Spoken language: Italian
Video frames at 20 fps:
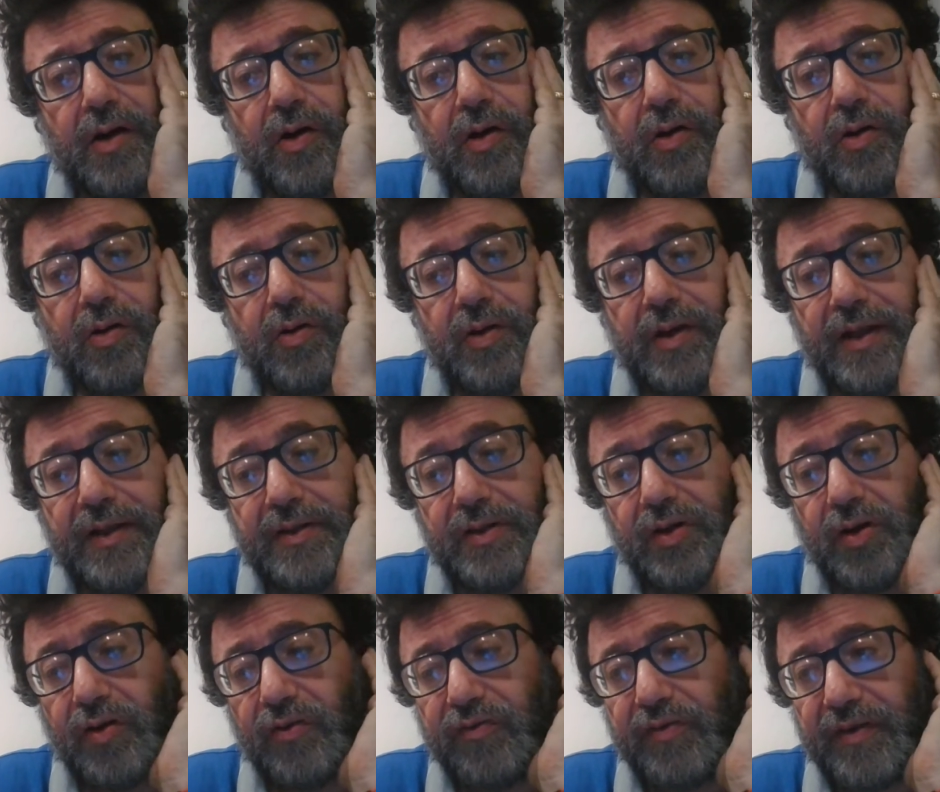Oh,
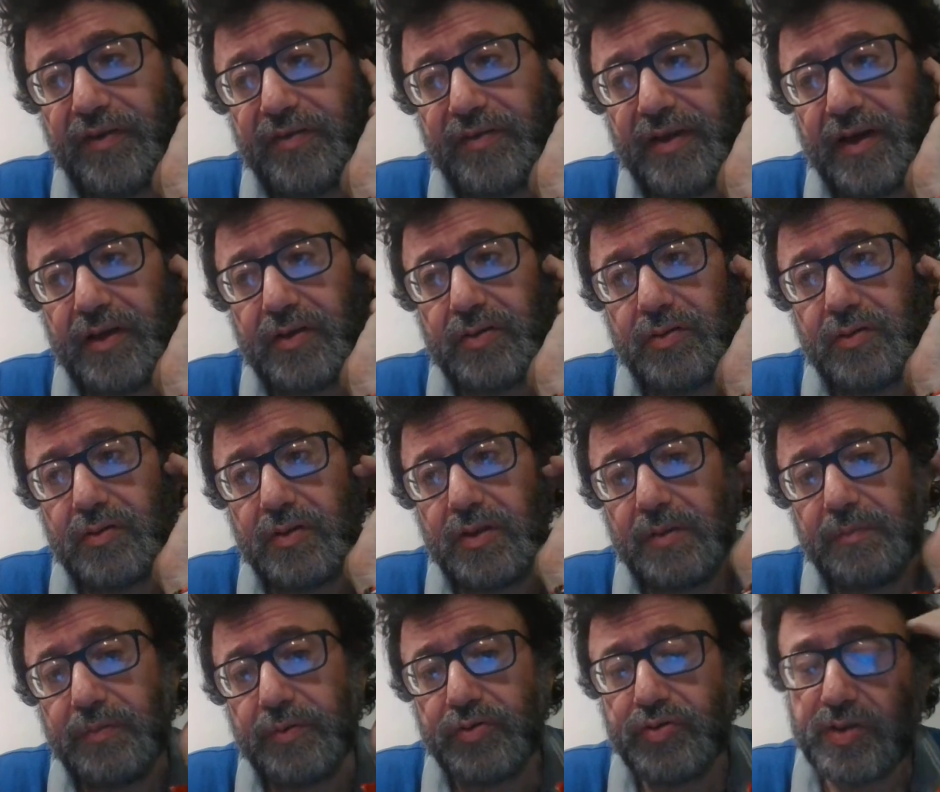Landolfi è stato
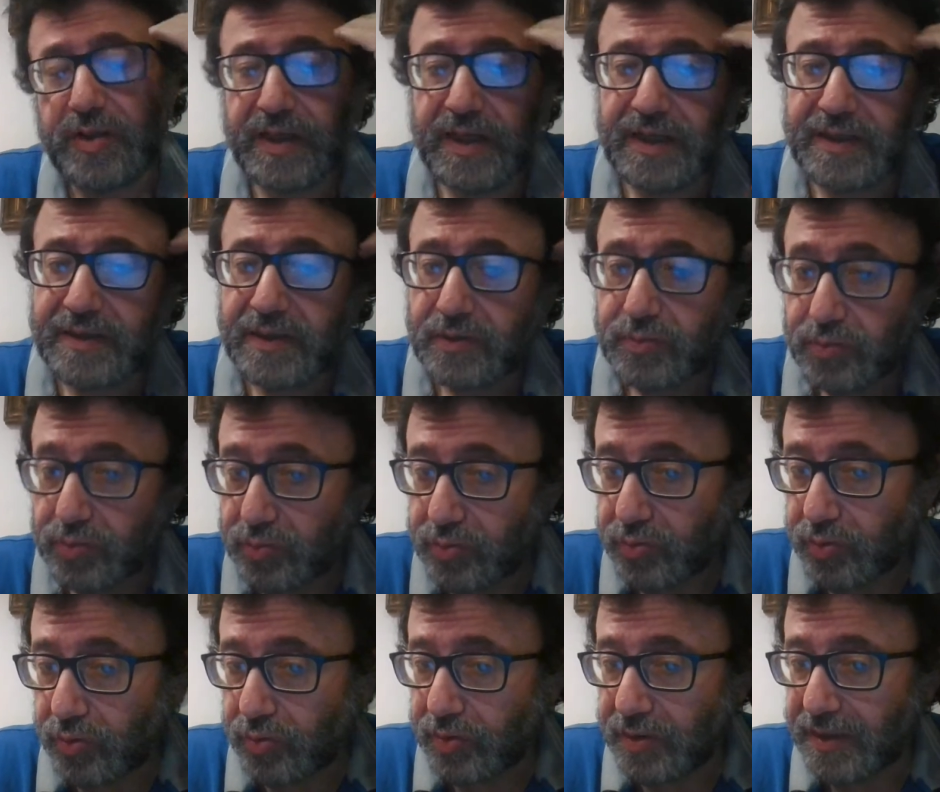il più geniale
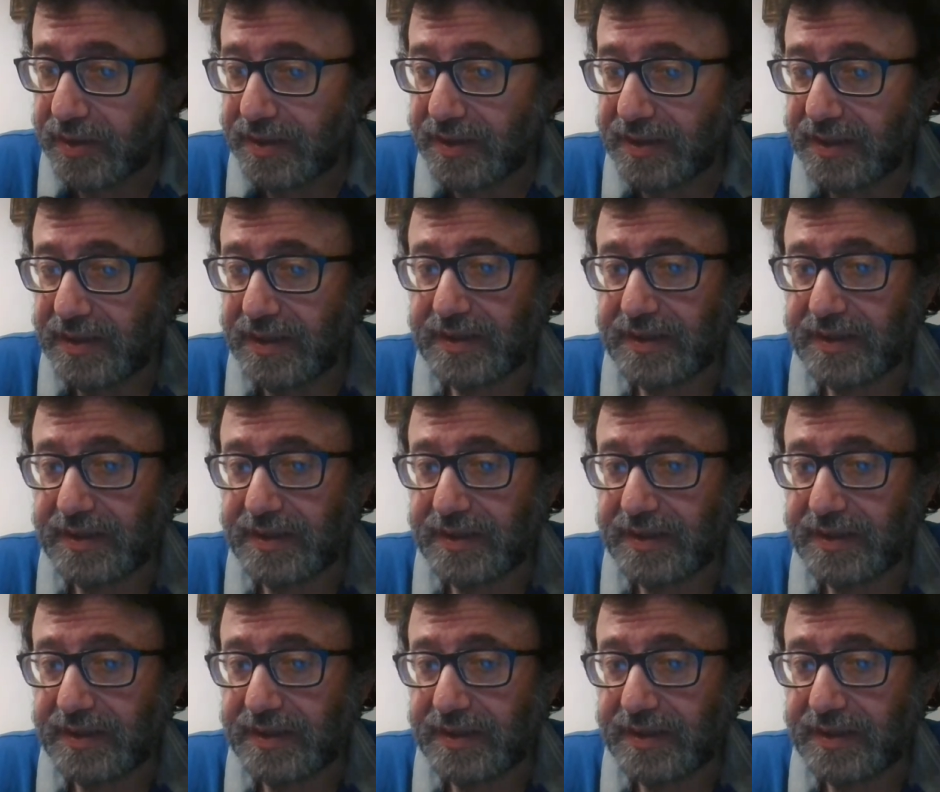traduttore di,